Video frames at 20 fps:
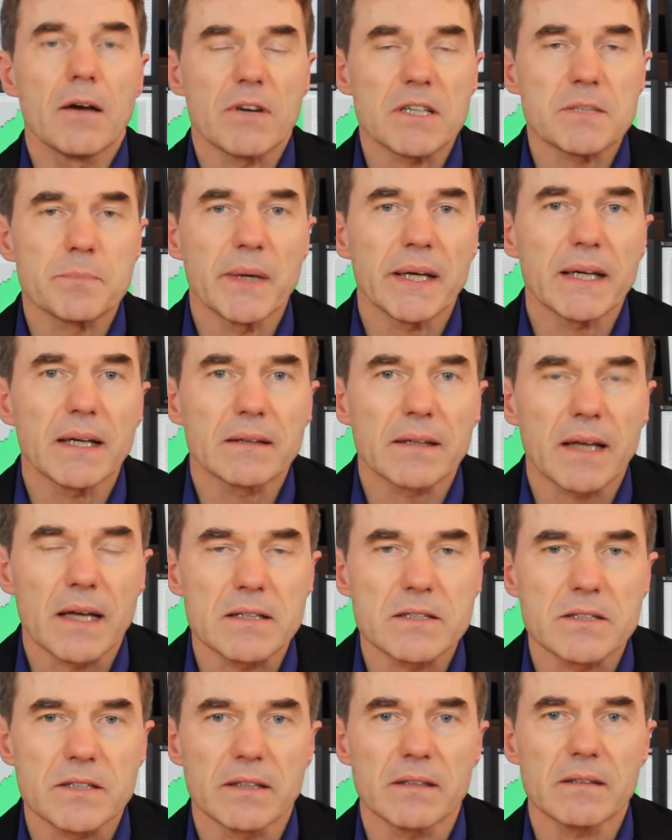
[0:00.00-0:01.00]
Was
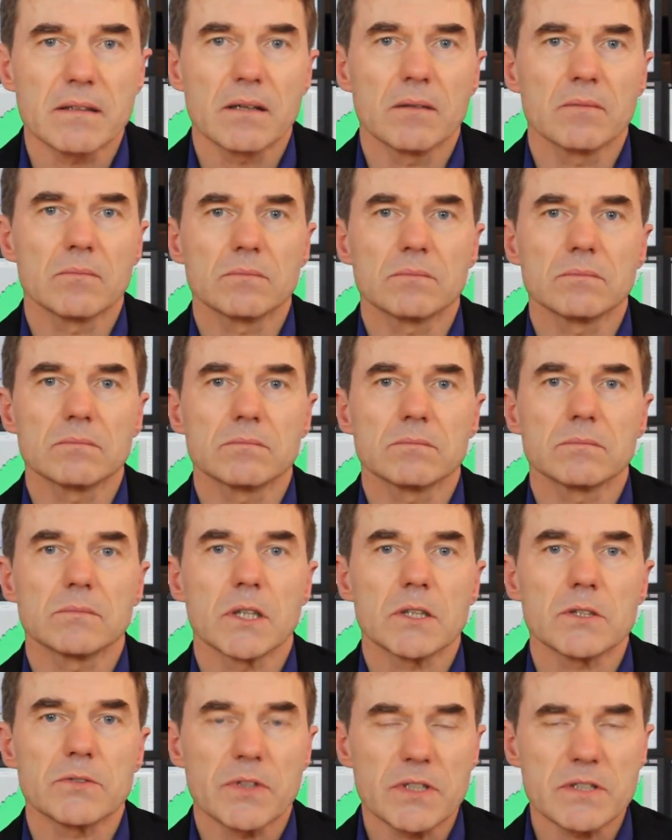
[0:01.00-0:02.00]
Megatrends sind,
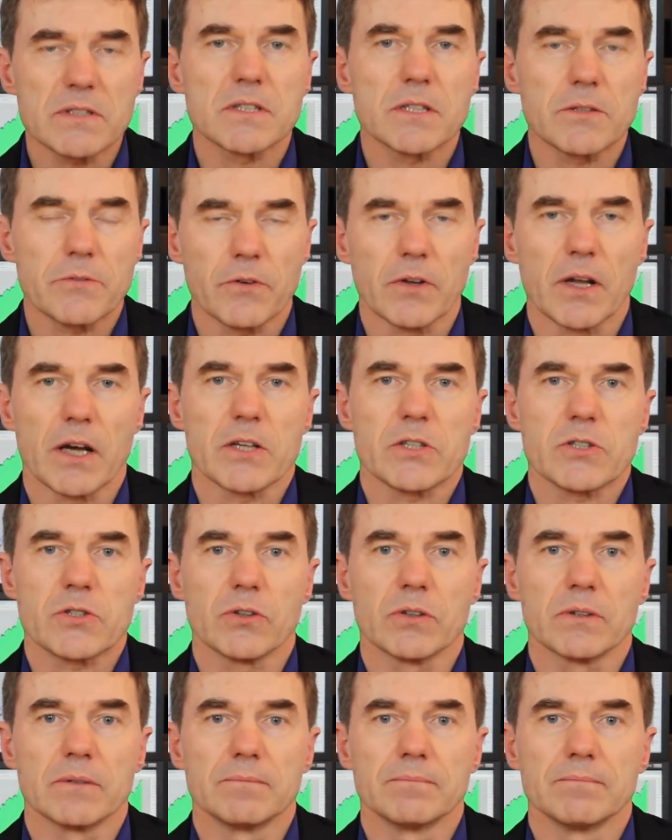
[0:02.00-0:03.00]
das wissen Sie vielleicht
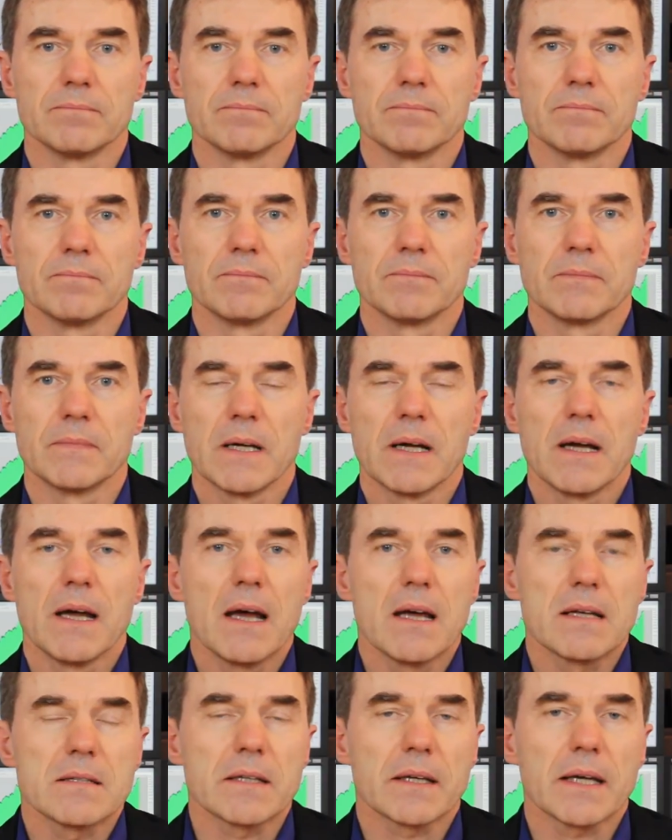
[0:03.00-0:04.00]
schon.
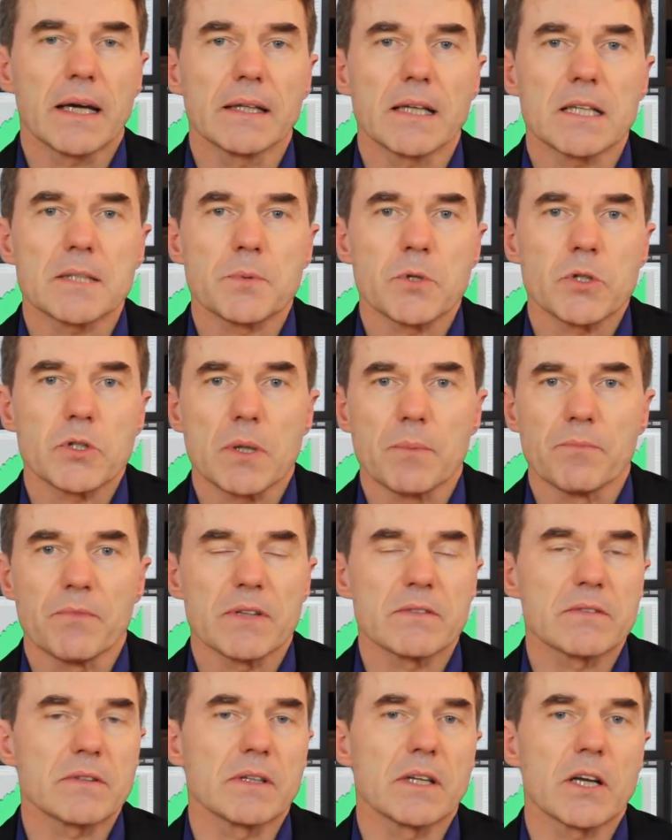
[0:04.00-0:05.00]
Sie kennen das bestimmt,
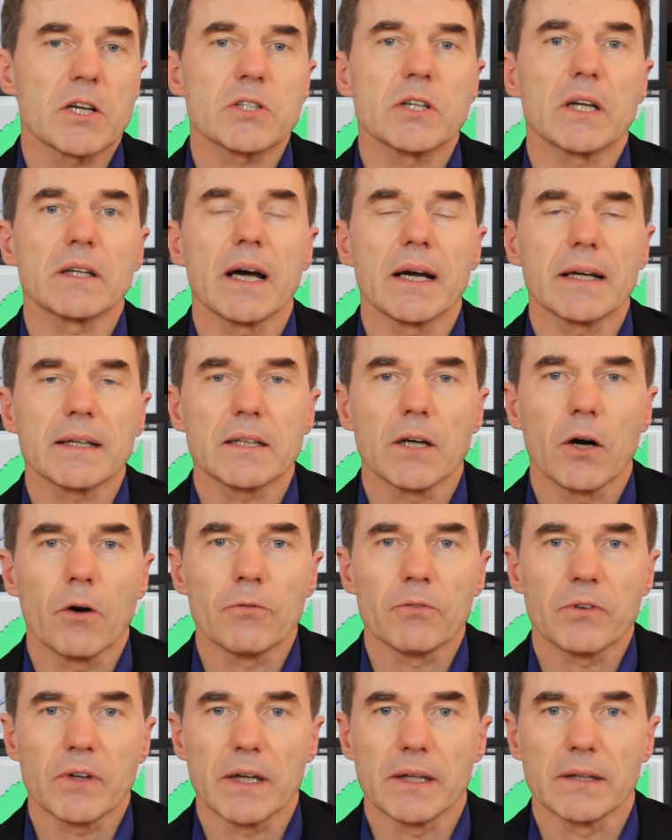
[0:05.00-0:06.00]
wenn Sie in der Stadt
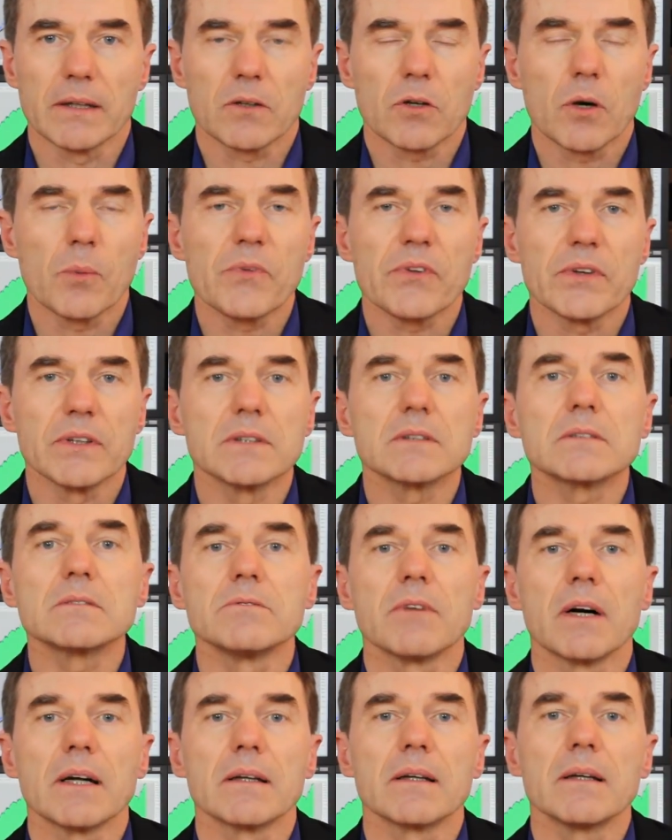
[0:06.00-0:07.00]
einkaufen gehen, dann kommen Sie
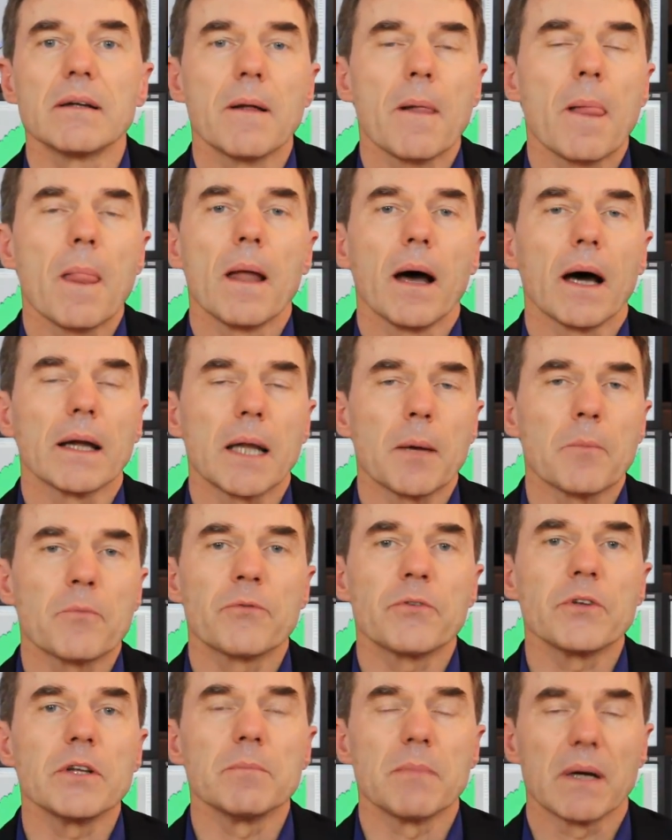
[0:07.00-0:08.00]
irgendwann an einem
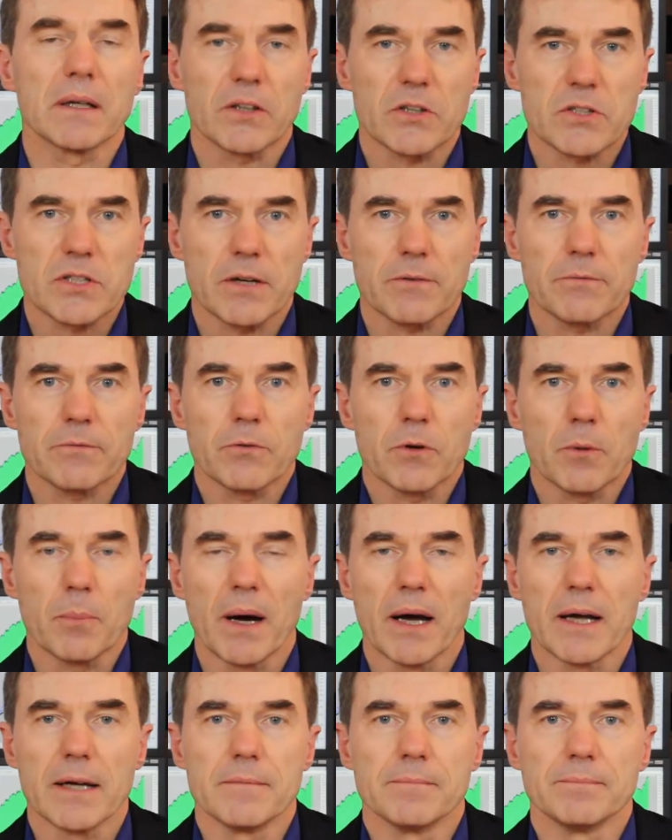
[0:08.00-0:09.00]
Vielmann-Geschäft
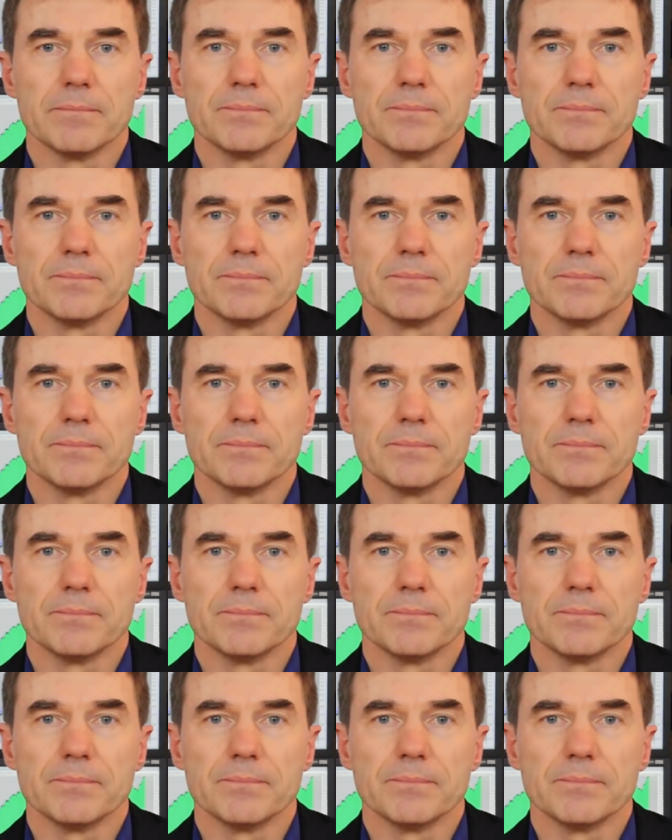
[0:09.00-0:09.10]
vorbei.